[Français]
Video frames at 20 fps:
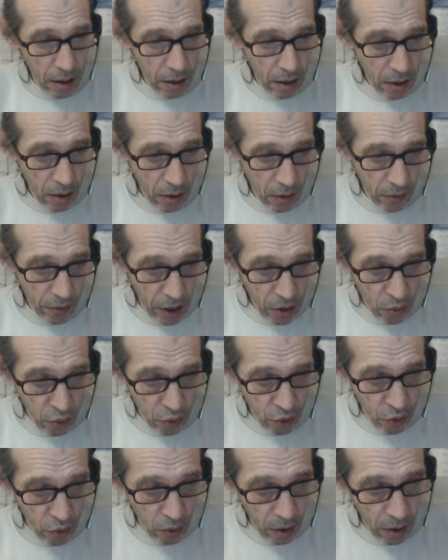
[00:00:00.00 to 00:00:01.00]
Euh, on a
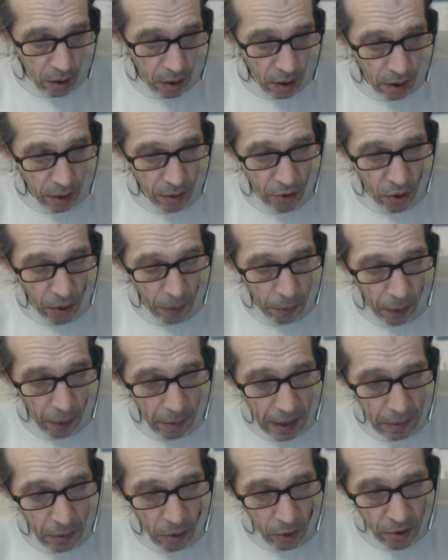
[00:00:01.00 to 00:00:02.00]
toujours ce
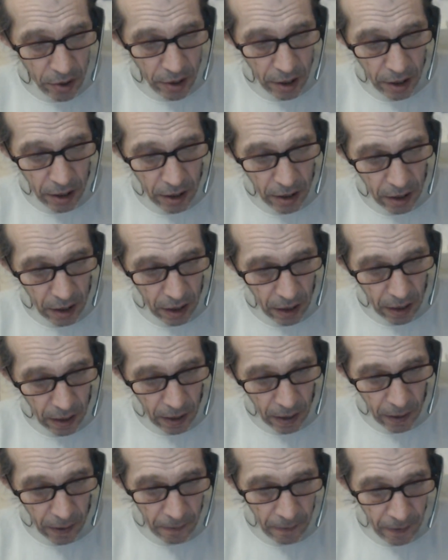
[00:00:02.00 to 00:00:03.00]
problème aussi.
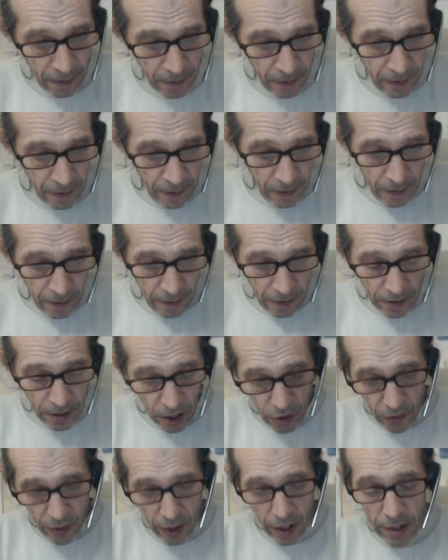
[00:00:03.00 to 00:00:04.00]
et
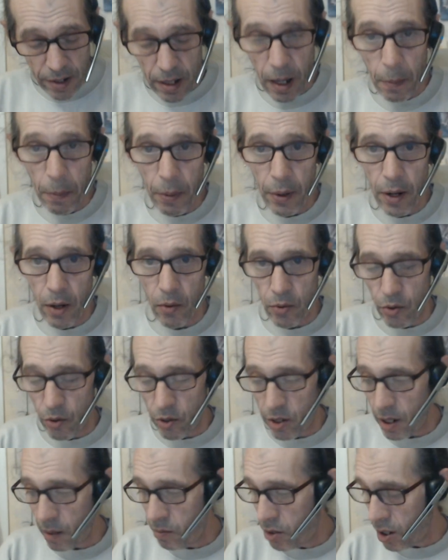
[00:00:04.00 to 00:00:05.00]
ça, je verrai ça après au
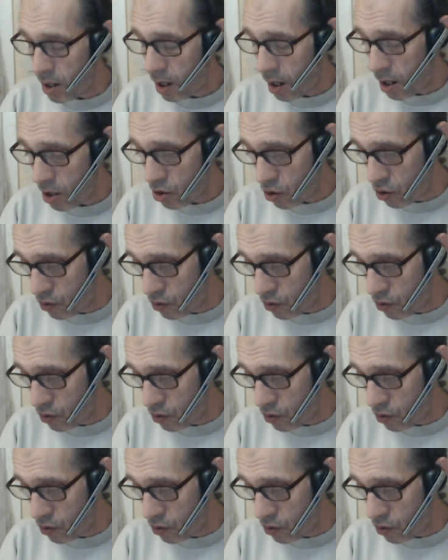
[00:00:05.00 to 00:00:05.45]
deuxième tirage que je